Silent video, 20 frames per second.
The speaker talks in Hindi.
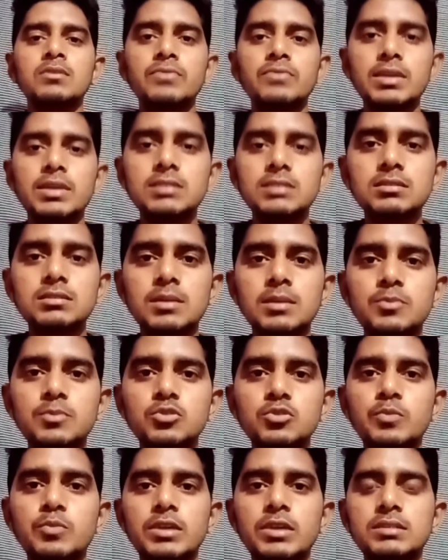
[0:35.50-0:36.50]
फ्रेंड्स कम टू
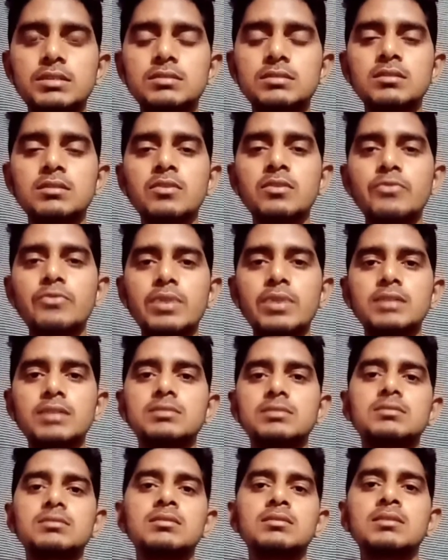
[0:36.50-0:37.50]
द पॉइंट
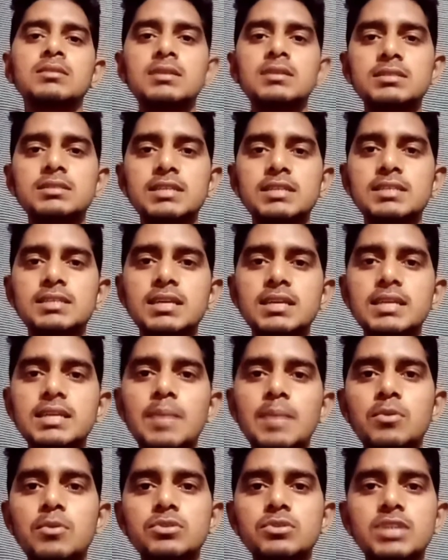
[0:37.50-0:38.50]
फ्रेंड्स जैसा कि
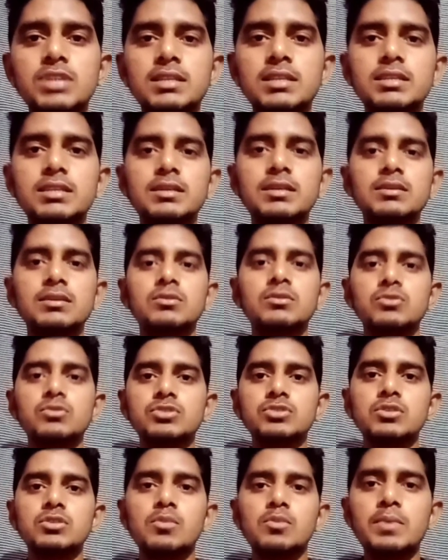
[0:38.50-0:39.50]
आप लोग जानते हैं
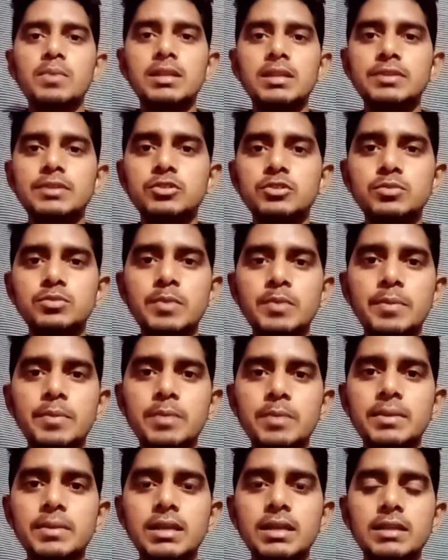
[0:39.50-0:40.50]
कुछ दिनों पहले
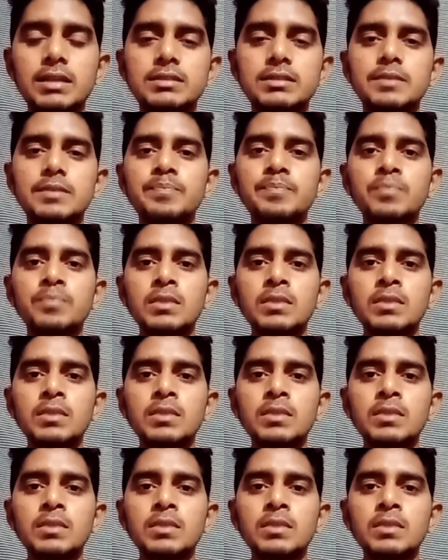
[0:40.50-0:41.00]
न्यूज़पेपर में निकला था